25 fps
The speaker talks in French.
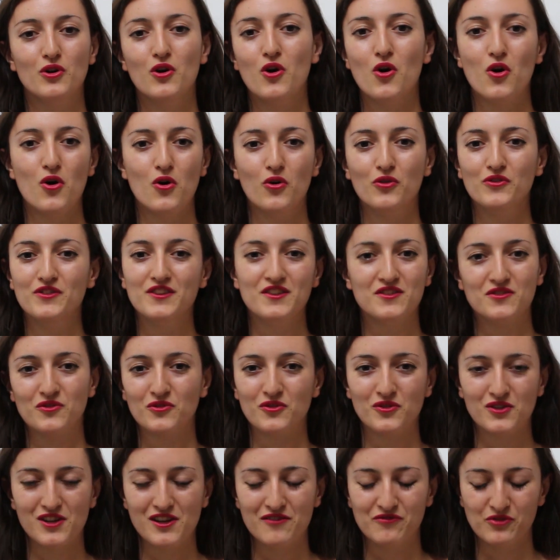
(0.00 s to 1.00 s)
en
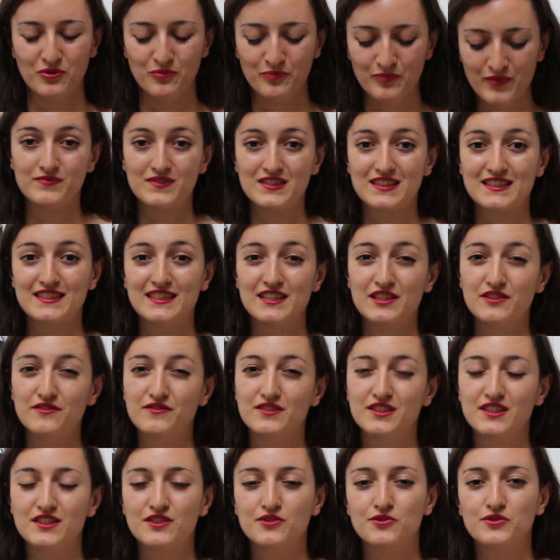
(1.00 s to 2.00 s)
descendant de l'avion. C'est une
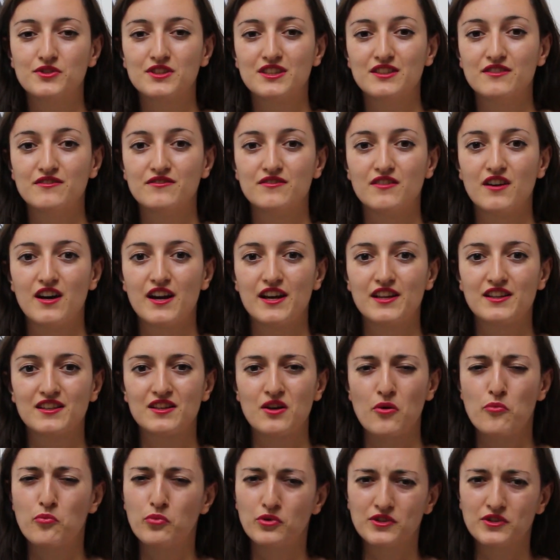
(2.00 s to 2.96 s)
vidéo qui va être